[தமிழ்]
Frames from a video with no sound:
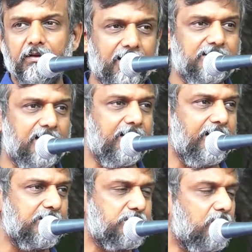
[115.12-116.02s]
பாரதிய ஜனதா
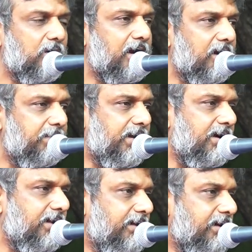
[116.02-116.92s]
கட்சிக்குள்
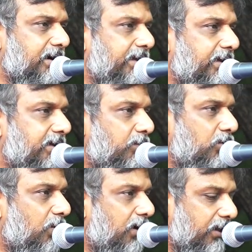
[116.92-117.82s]
கடுமையான நெருக்கடி
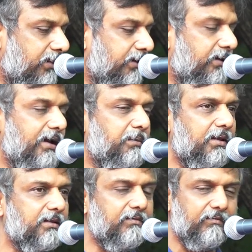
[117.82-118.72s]
உருவானது
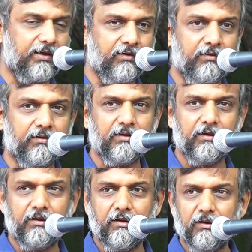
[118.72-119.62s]
என்பது வெகு
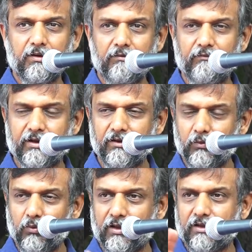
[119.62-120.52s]
வெகு
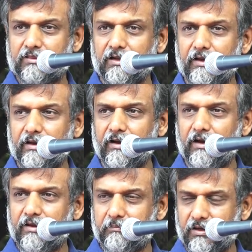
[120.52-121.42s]
ஊடகத்திலே
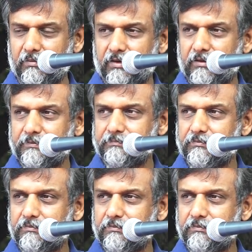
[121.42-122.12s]
அது அம்பலமானது